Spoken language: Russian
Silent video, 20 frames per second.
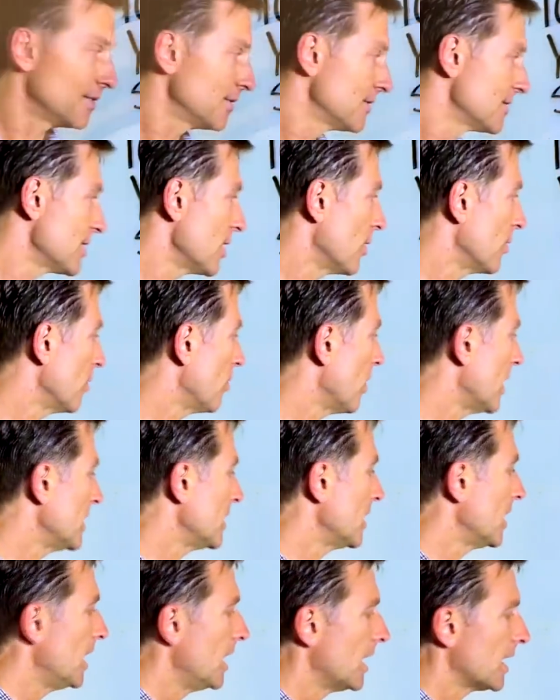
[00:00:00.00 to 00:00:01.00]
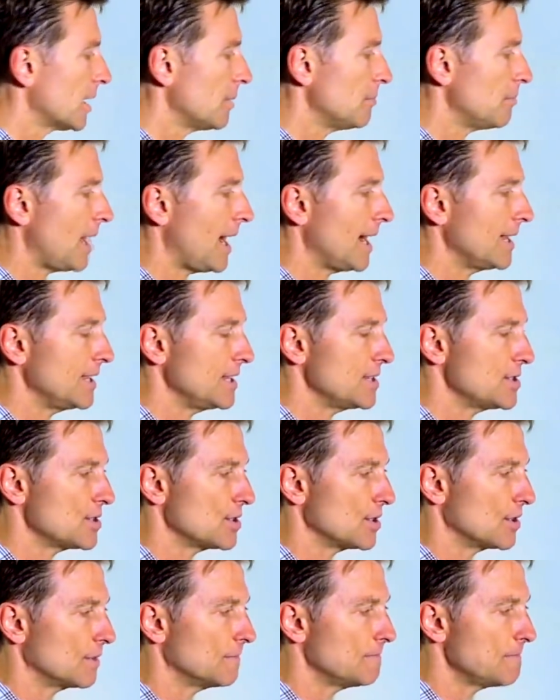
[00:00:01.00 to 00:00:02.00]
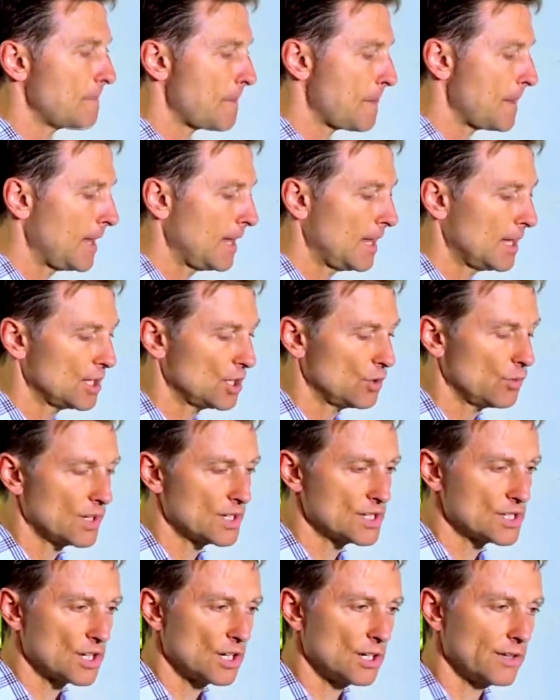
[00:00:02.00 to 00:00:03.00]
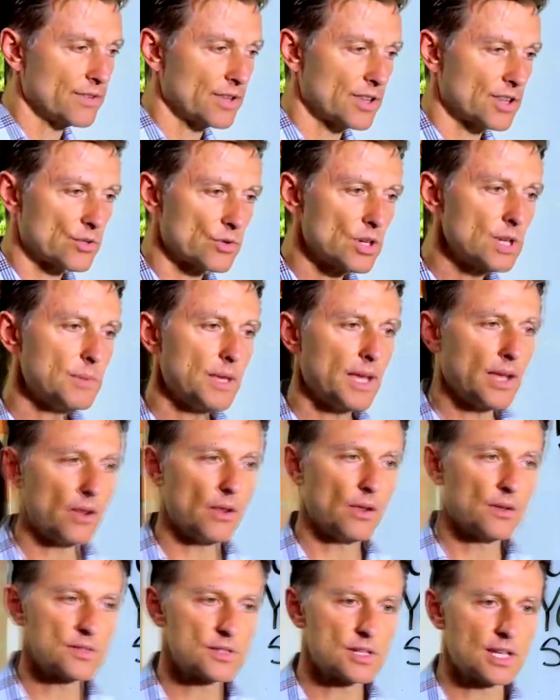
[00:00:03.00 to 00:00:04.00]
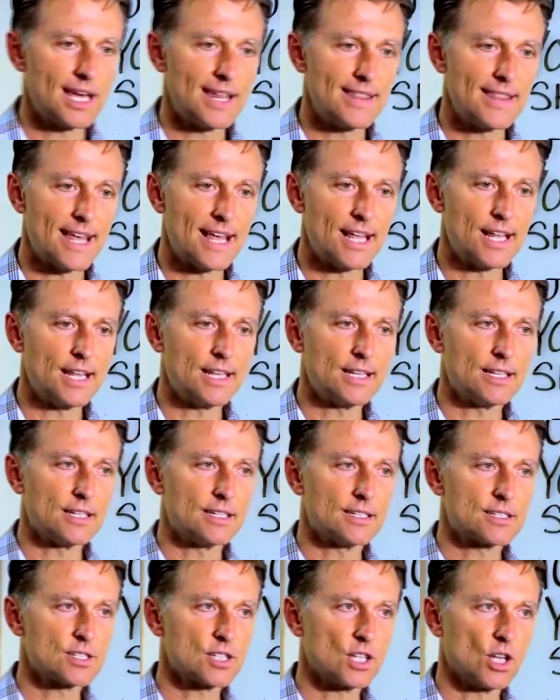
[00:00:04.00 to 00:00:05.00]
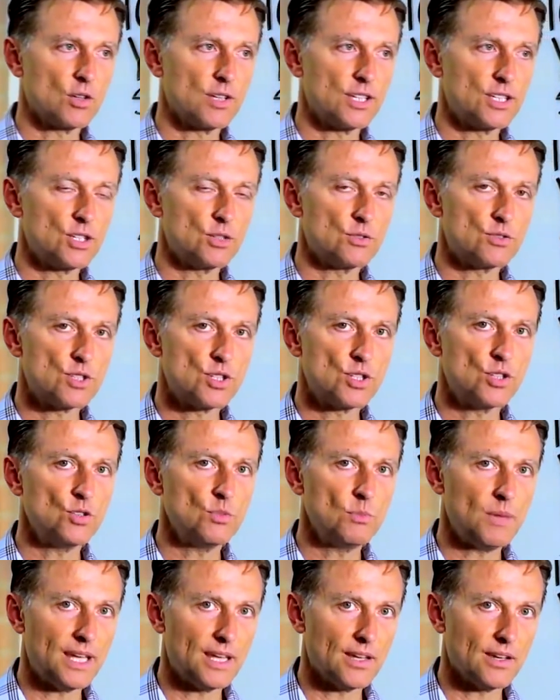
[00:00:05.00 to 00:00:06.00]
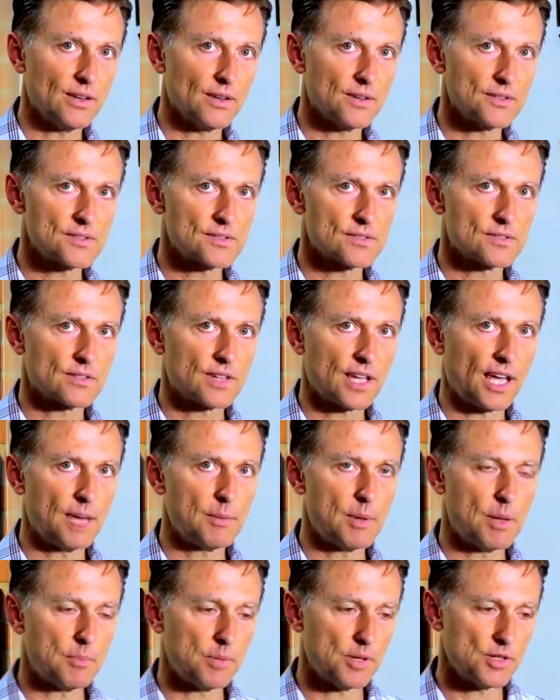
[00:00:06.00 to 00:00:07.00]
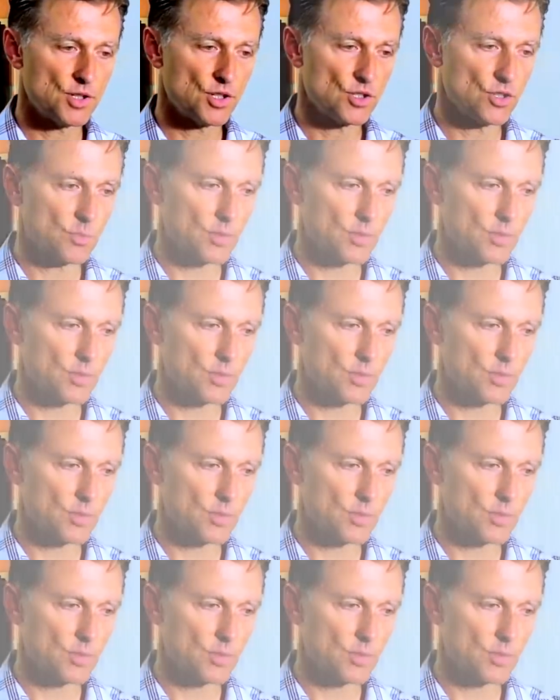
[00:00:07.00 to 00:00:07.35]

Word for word: тема. Сочетайте кето и интервальное голодание. Сначала ешьте три раза в день, постепенно перейдите к двум, сдвигая